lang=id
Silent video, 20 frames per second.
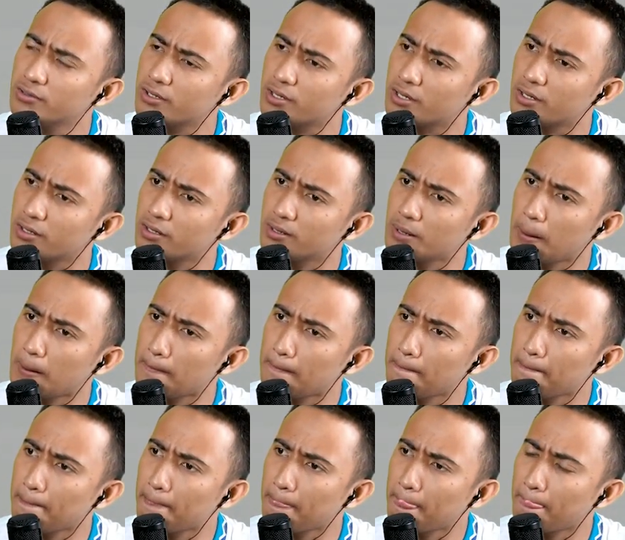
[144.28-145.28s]
ya?
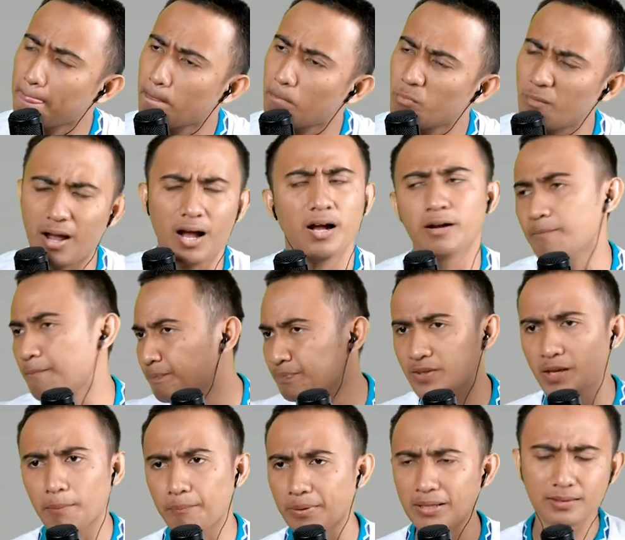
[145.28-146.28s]
Ah,
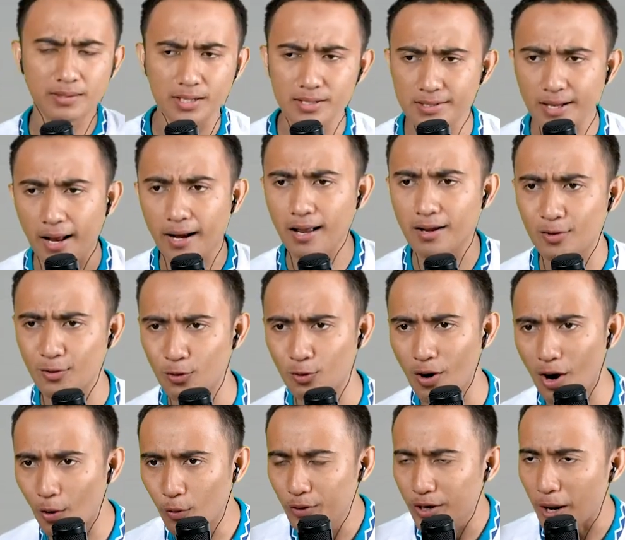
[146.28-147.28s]
yang penting sekarang
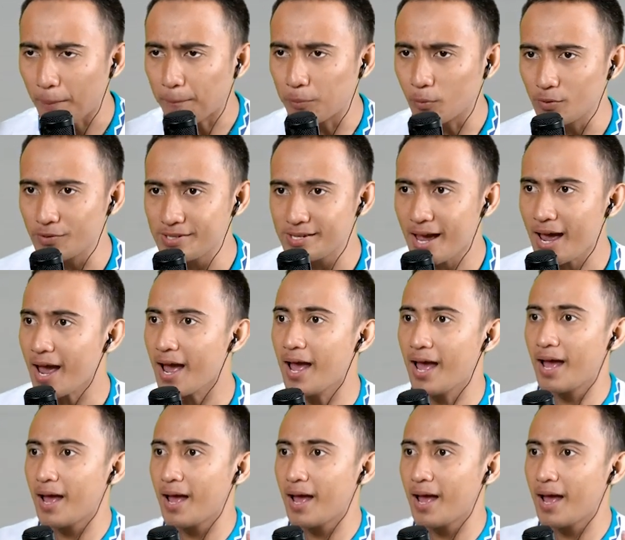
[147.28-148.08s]
gua udah punya